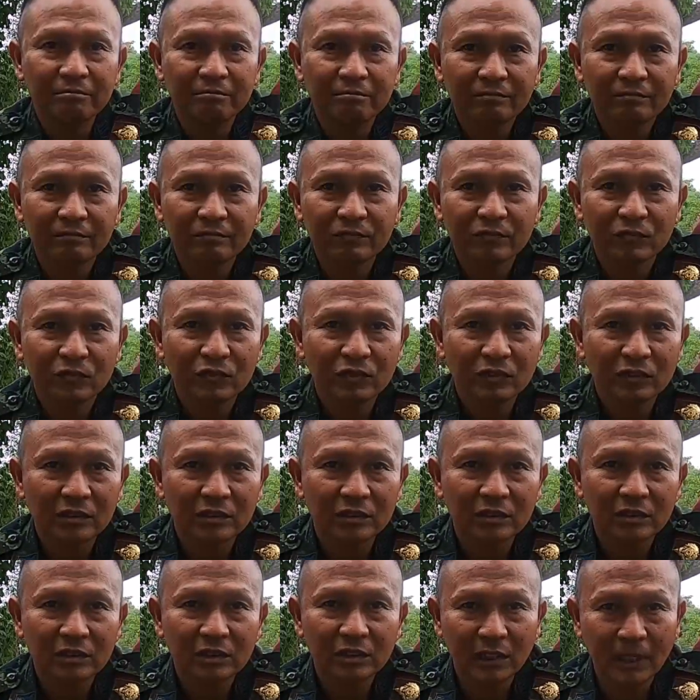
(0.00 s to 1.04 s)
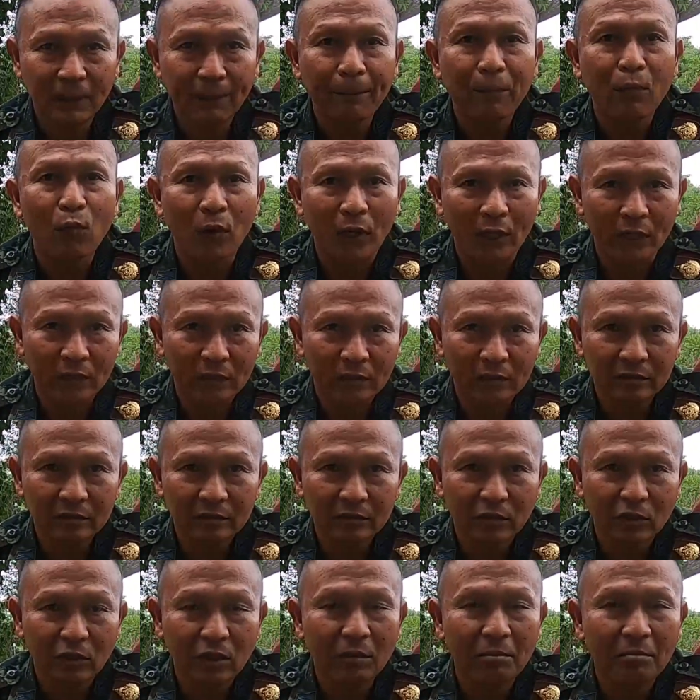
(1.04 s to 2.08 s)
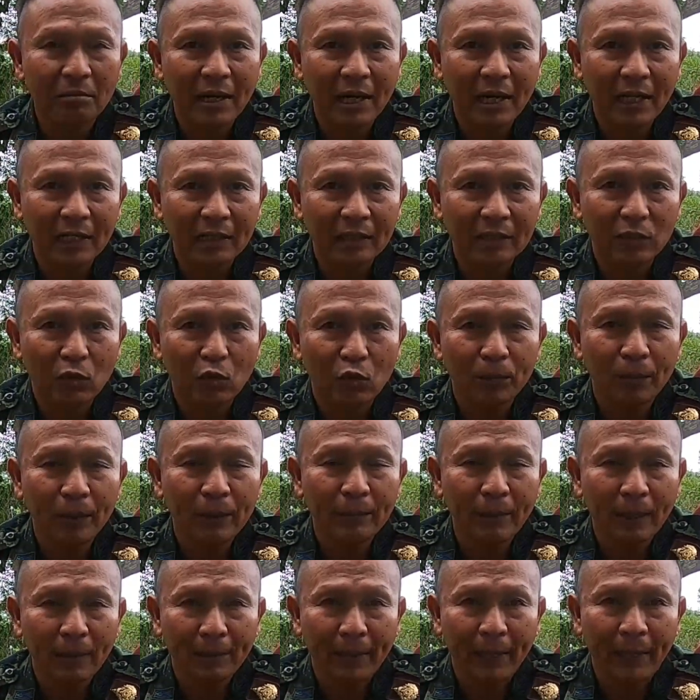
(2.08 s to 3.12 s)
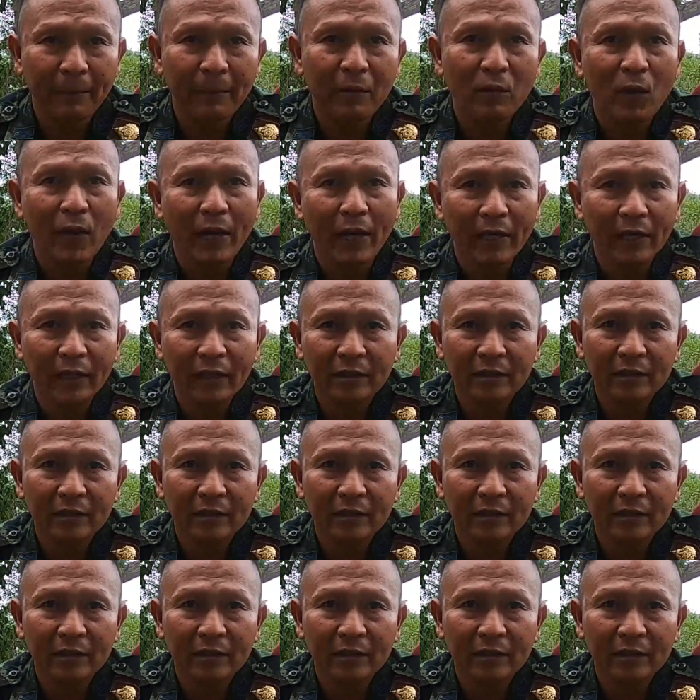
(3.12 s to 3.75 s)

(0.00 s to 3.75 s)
จะเป็นการเจ็บปวดเจ็บปวดทรมานทรมานทนพิษบาดแผลไม่ไหว